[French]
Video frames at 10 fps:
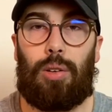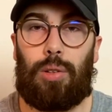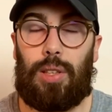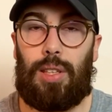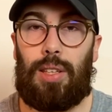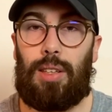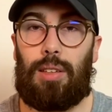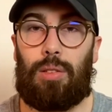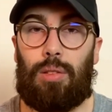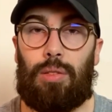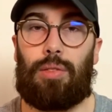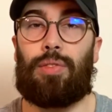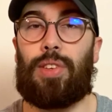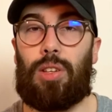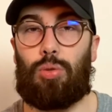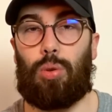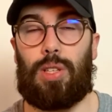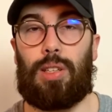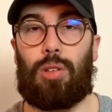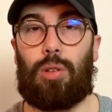qui vient sur
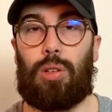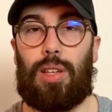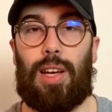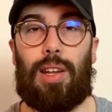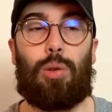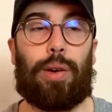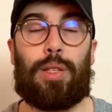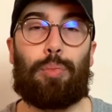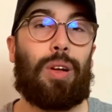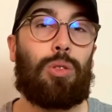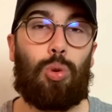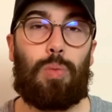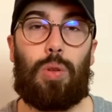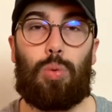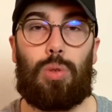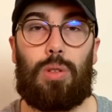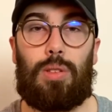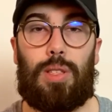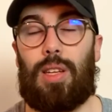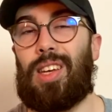TikTok, elle ne reste pas deux minutes.
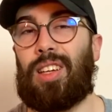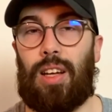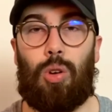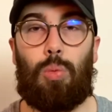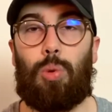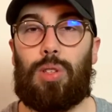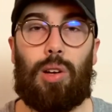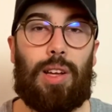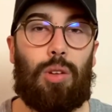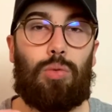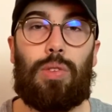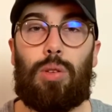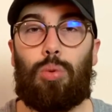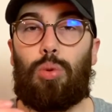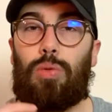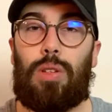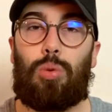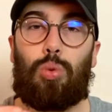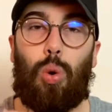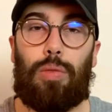C'est-à-dire qu'elle commence à regarder une vidéo, deux vidéos,
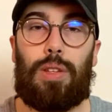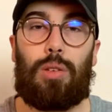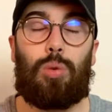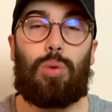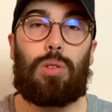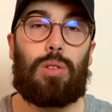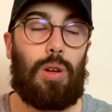trois vidéos,